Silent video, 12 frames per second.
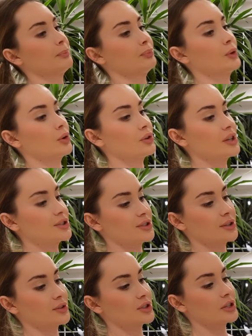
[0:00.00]
no
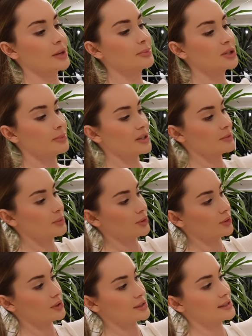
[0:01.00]
koniecznie to trzeba przeprać, bo
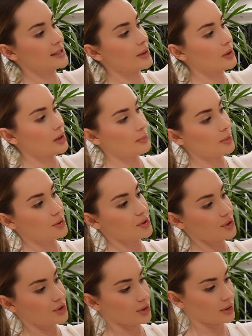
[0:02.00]
to jest całe
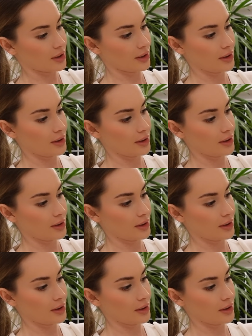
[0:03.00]
pogniecione